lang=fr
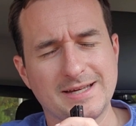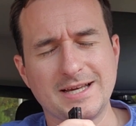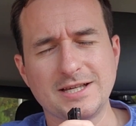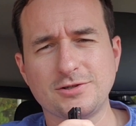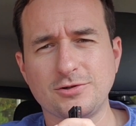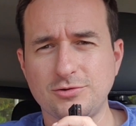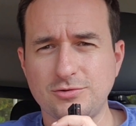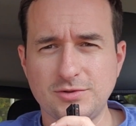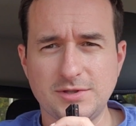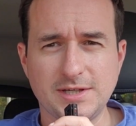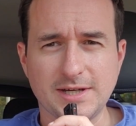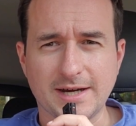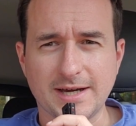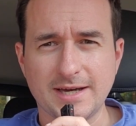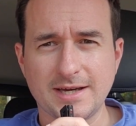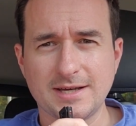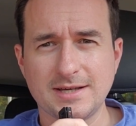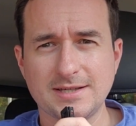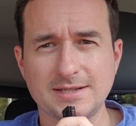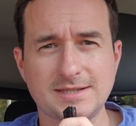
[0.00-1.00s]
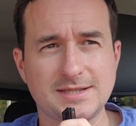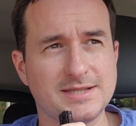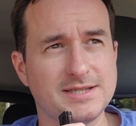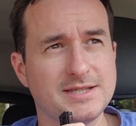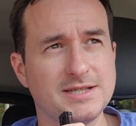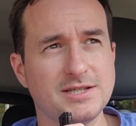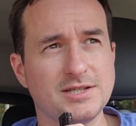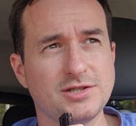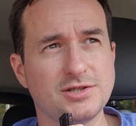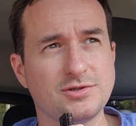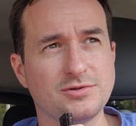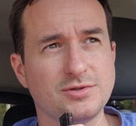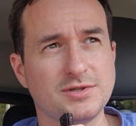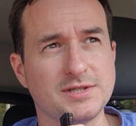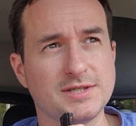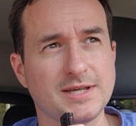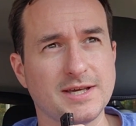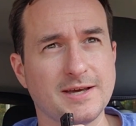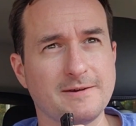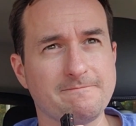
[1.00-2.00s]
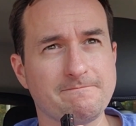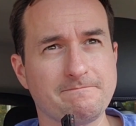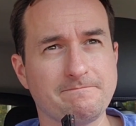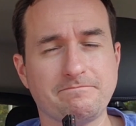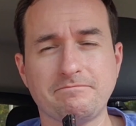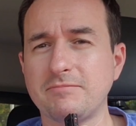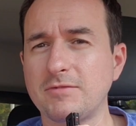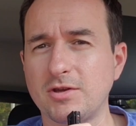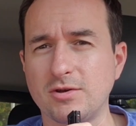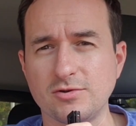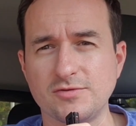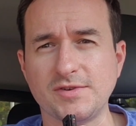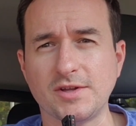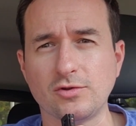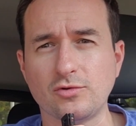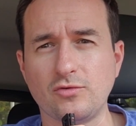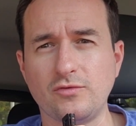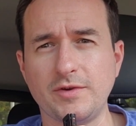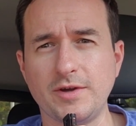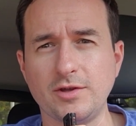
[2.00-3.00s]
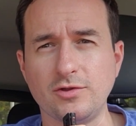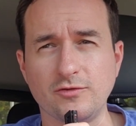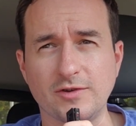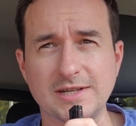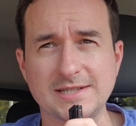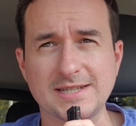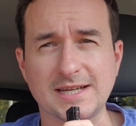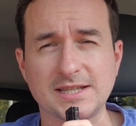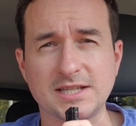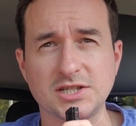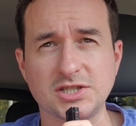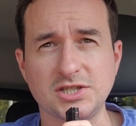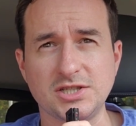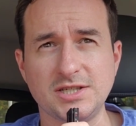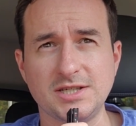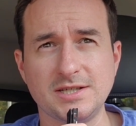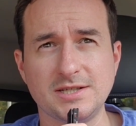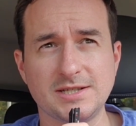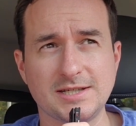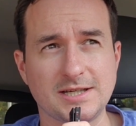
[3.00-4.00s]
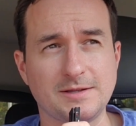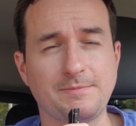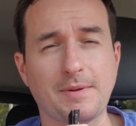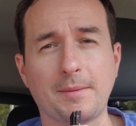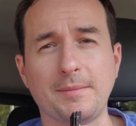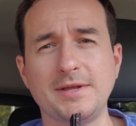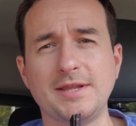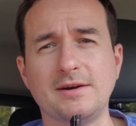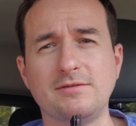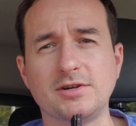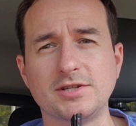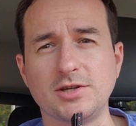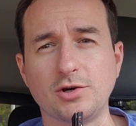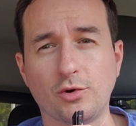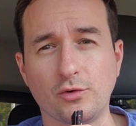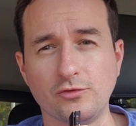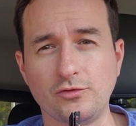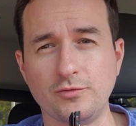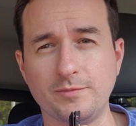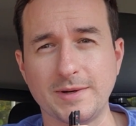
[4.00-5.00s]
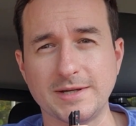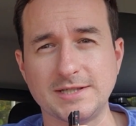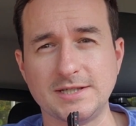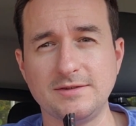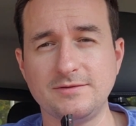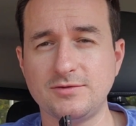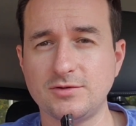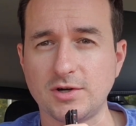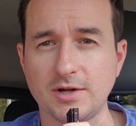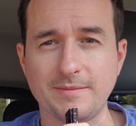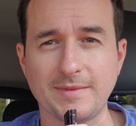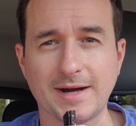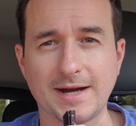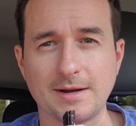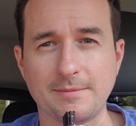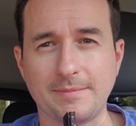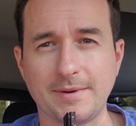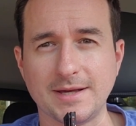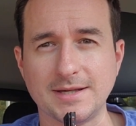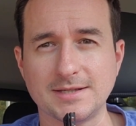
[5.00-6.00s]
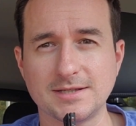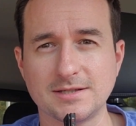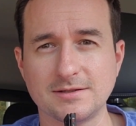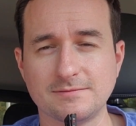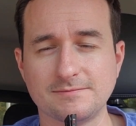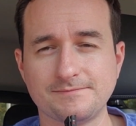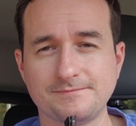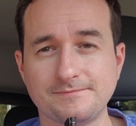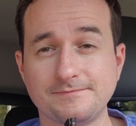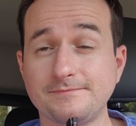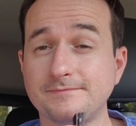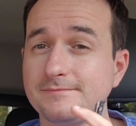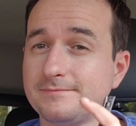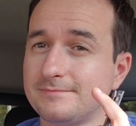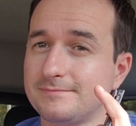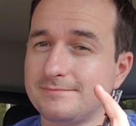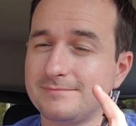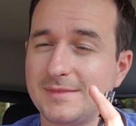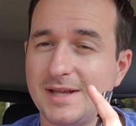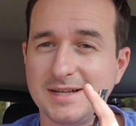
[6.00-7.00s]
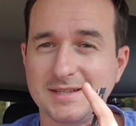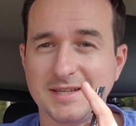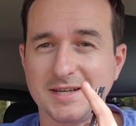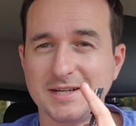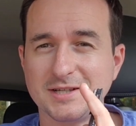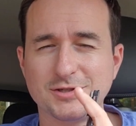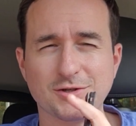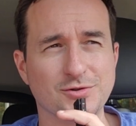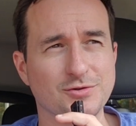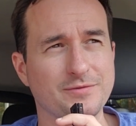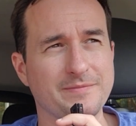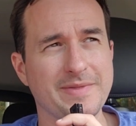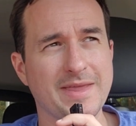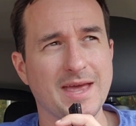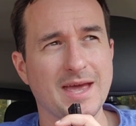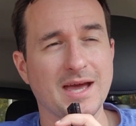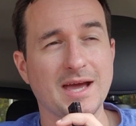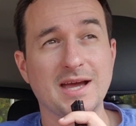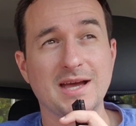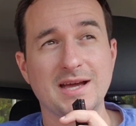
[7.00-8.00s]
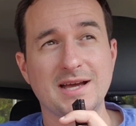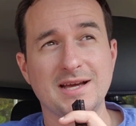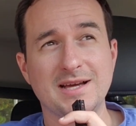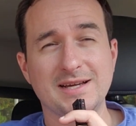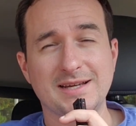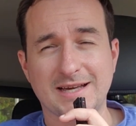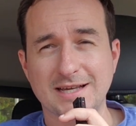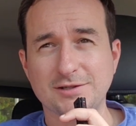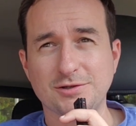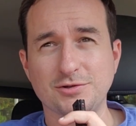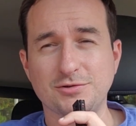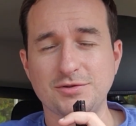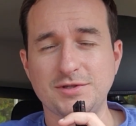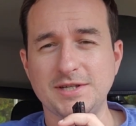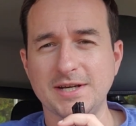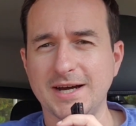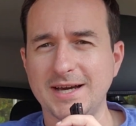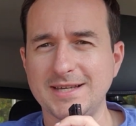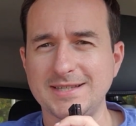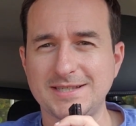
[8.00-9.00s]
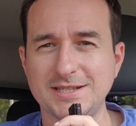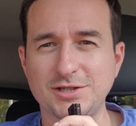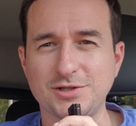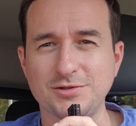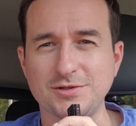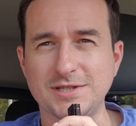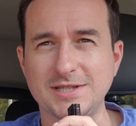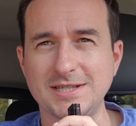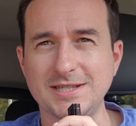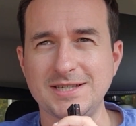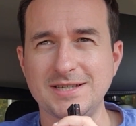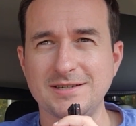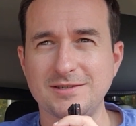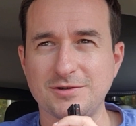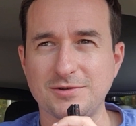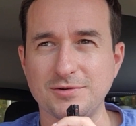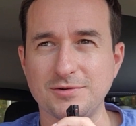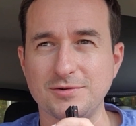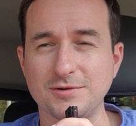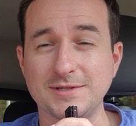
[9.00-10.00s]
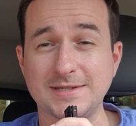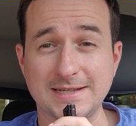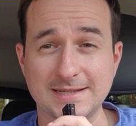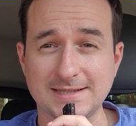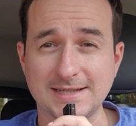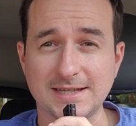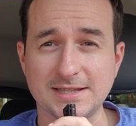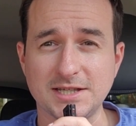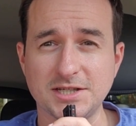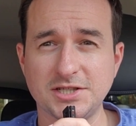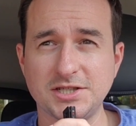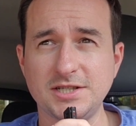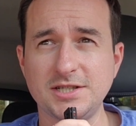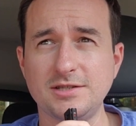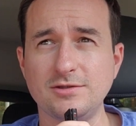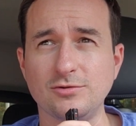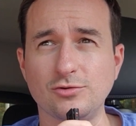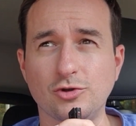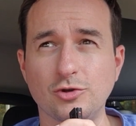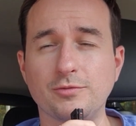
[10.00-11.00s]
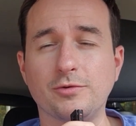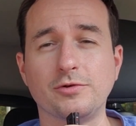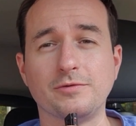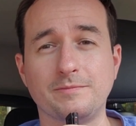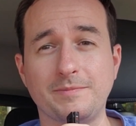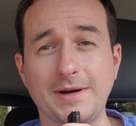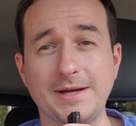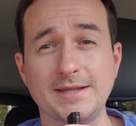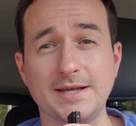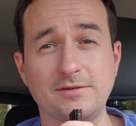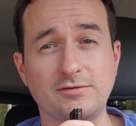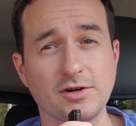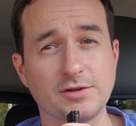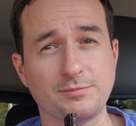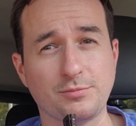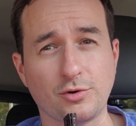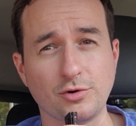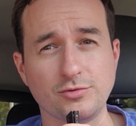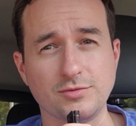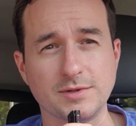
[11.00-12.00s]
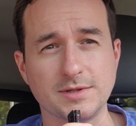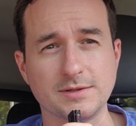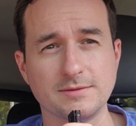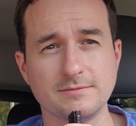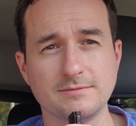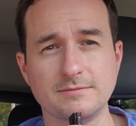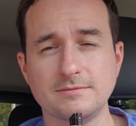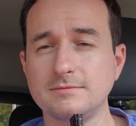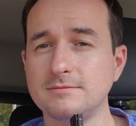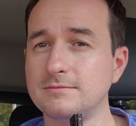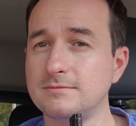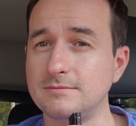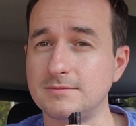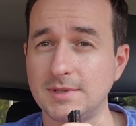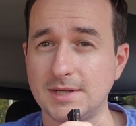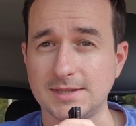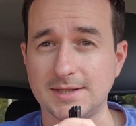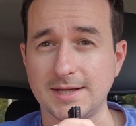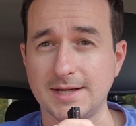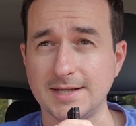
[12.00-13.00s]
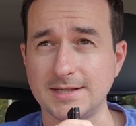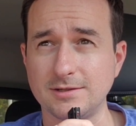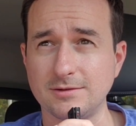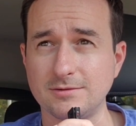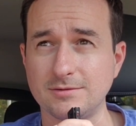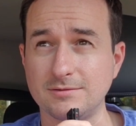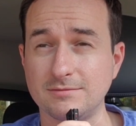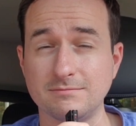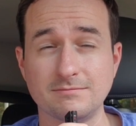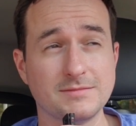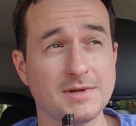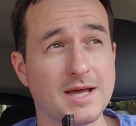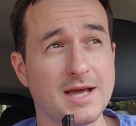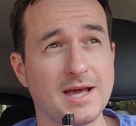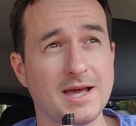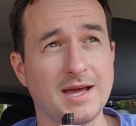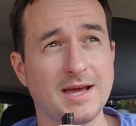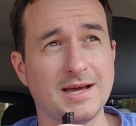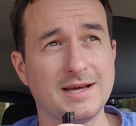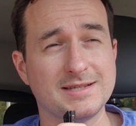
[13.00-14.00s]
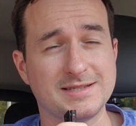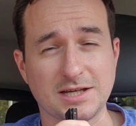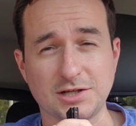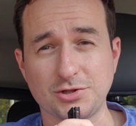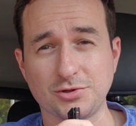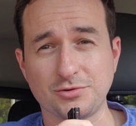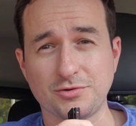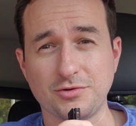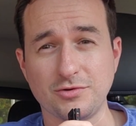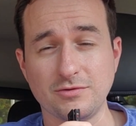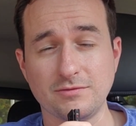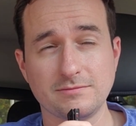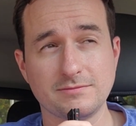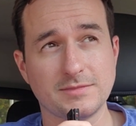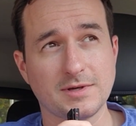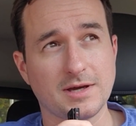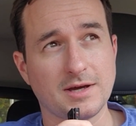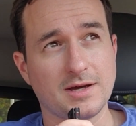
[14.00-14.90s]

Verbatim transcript: qu'est-ce que tu dirais si je te disais que je viens de trouver une nouvelle stratégie qui te permet d'avoir des revenus passifs sur les marketplaces. Intéressant, non Qu'est-ce que tu dirais si je te dis que cette stratégie ne demande pas d'avoir de produits Intéressant, non Sachant que